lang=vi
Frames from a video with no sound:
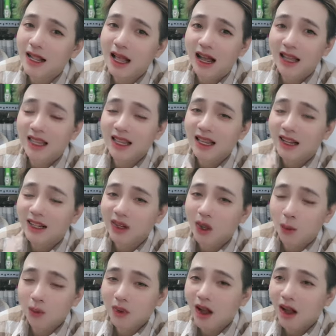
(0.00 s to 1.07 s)
thấy là ở chiếc cảnh
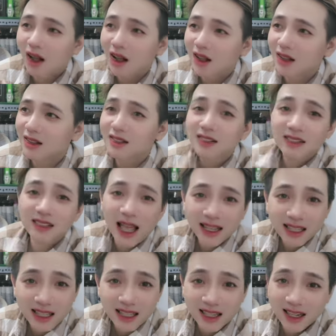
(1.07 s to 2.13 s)
cũng có tương
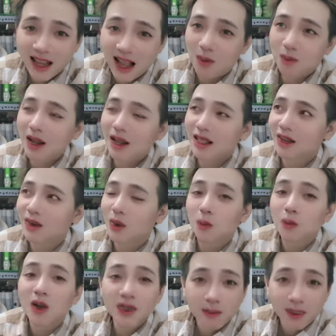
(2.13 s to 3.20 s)
tác với chị ngọc hay là
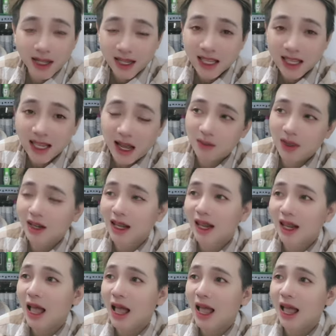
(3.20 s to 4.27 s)
cũng có chụp hình với chị ngọc thì
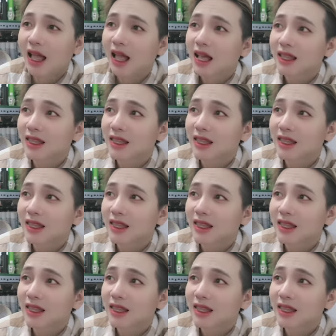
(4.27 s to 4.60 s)
nghĩ à